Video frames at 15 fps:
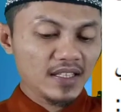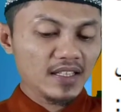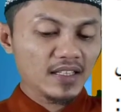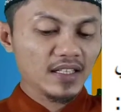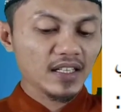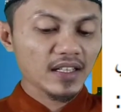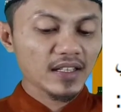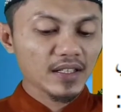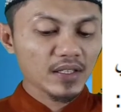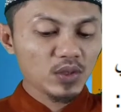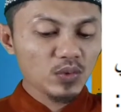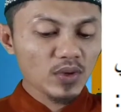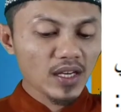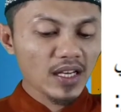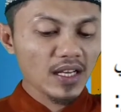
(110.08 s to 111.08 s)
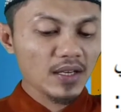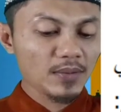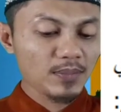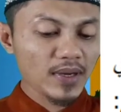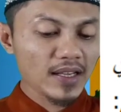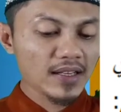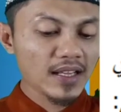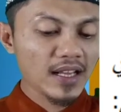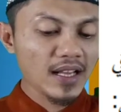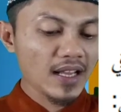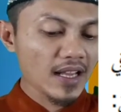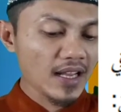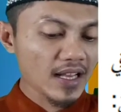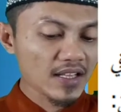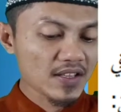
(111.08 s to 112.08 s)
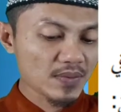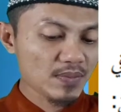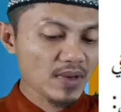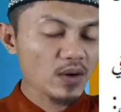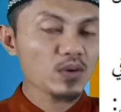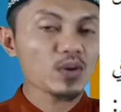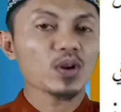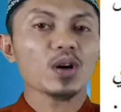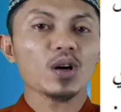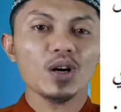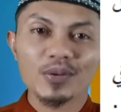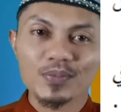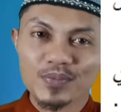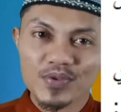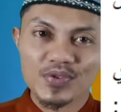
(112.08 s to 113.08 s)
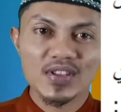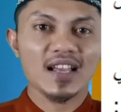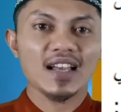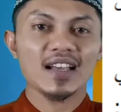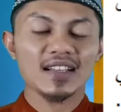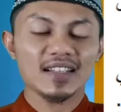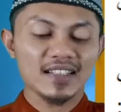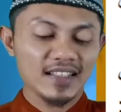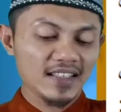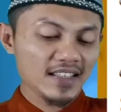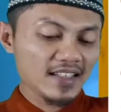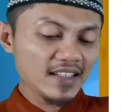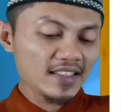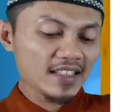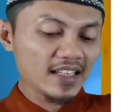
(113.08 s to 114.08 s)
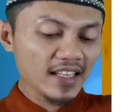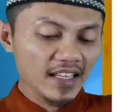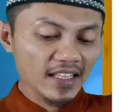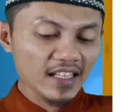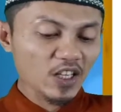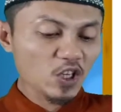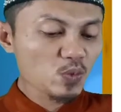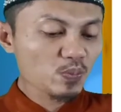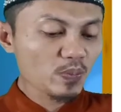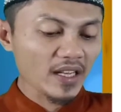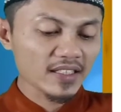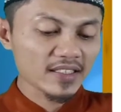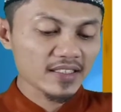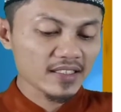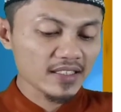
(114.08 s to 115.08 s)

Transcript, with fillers: Yang kedua pada asmaul khamsah. Jadi kita kupas.